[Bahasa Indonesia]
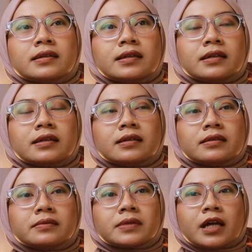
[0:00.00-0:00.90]

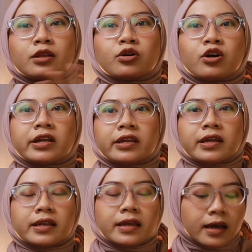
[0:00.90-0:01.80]
um,
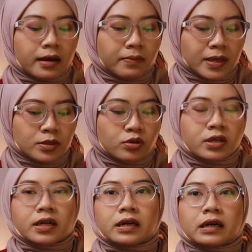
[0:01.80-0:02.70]
kategorinya dia
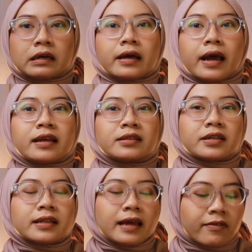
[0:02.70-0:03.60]
masuk ke
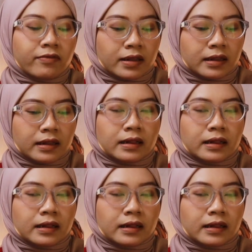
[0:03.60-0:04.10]
entry level